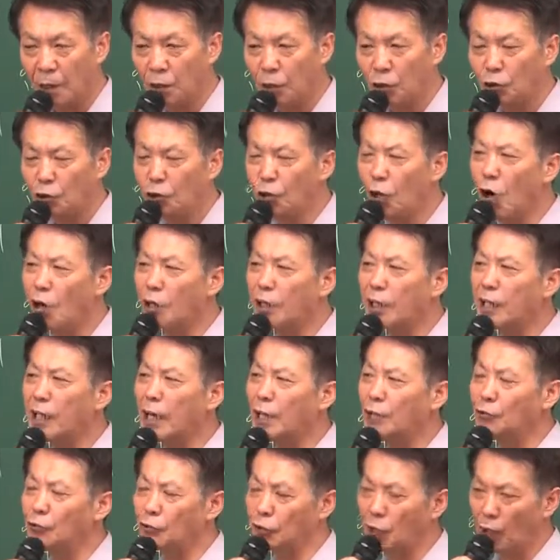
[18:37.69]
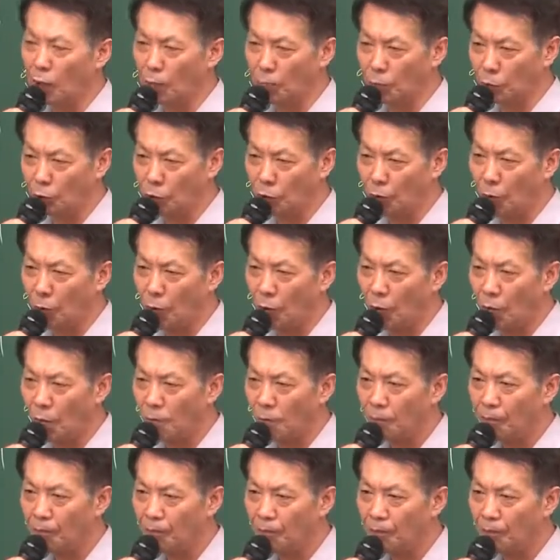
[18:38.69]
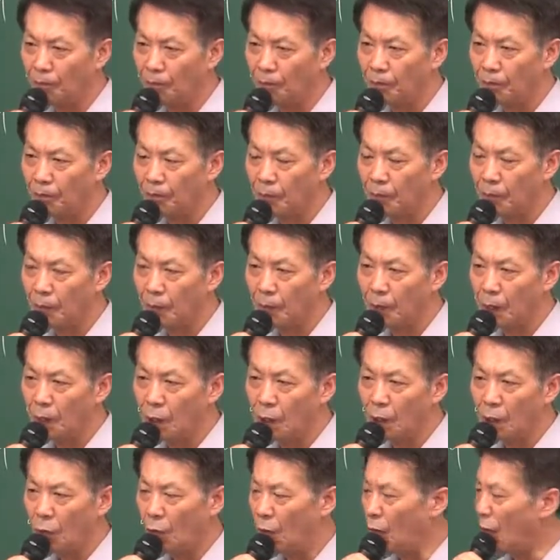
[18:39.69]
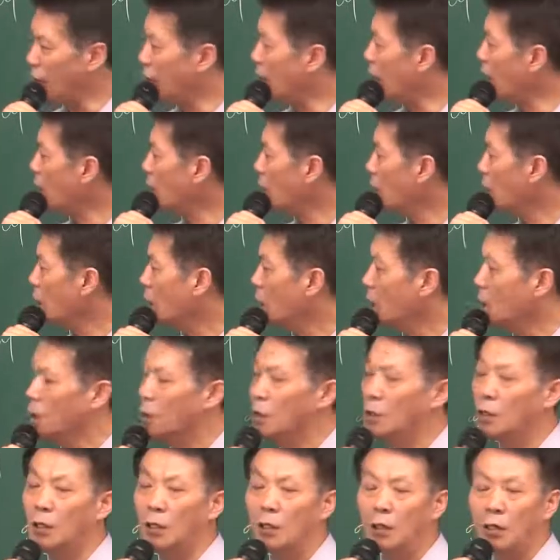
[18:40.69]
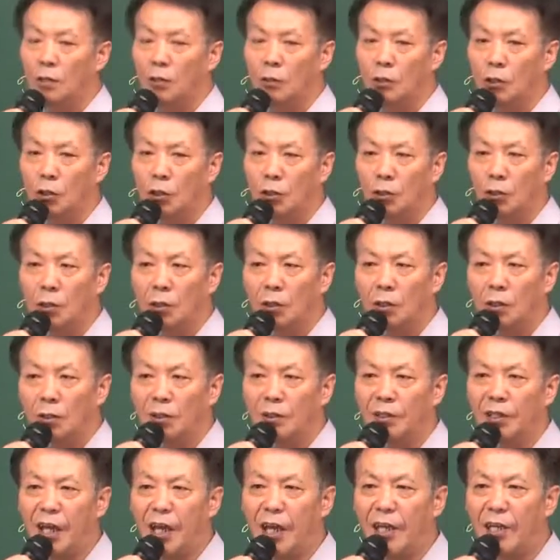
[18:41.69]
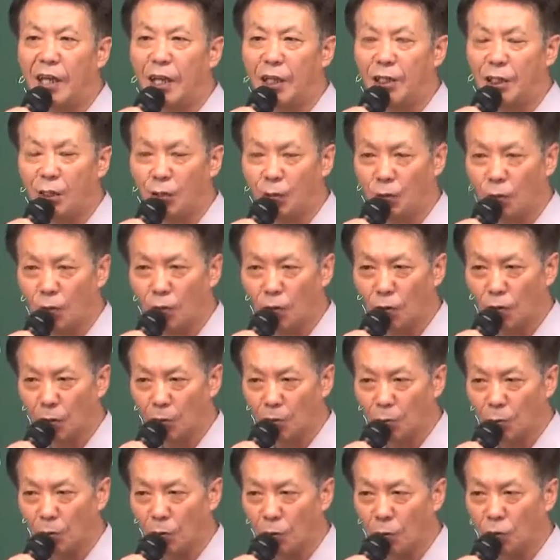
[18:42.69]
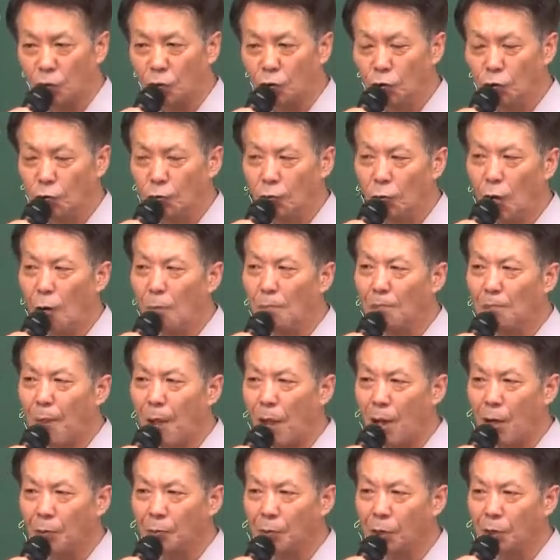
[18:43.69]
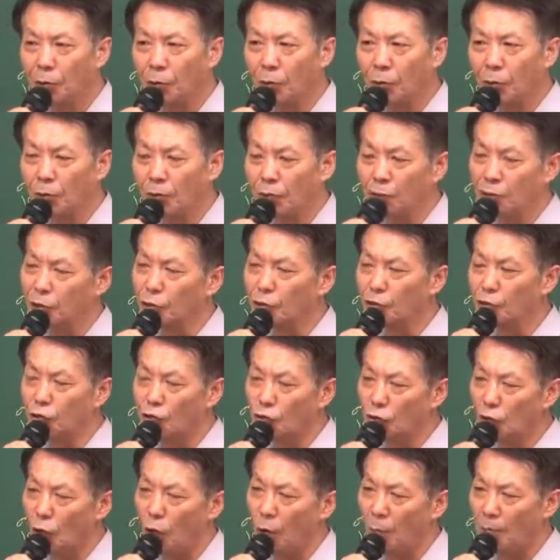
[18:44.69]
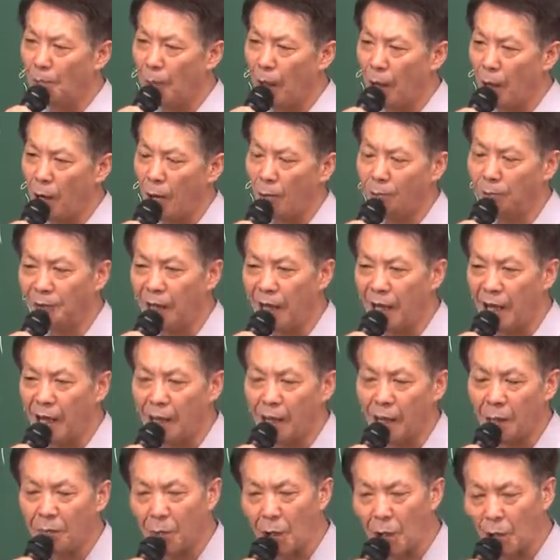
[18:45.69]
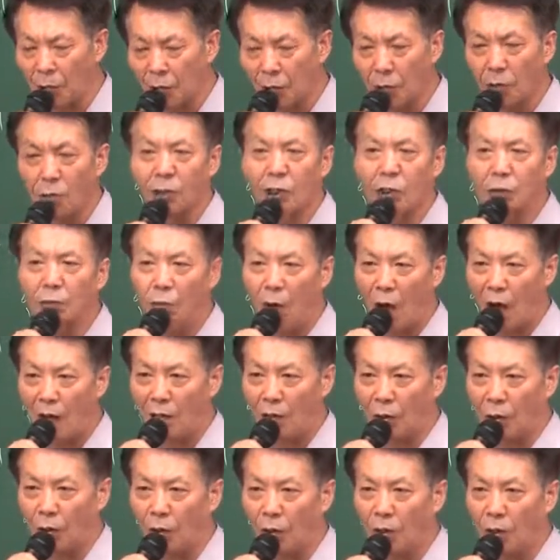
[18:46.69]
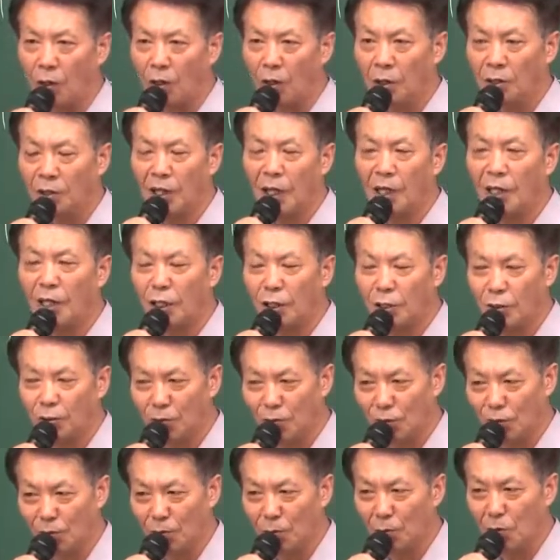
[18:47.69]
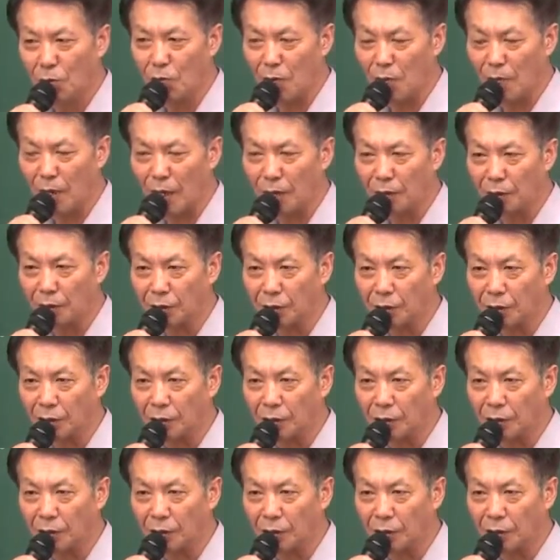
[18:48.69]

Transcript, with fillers: 휴업 기간 중에 업무도 뭐요? 왜냐? 재개 신고 의무. 휴업 폐업 신고는 휴업 폐업 재개 변경 신고 아니요. 재개 신고 의무 위반이거든.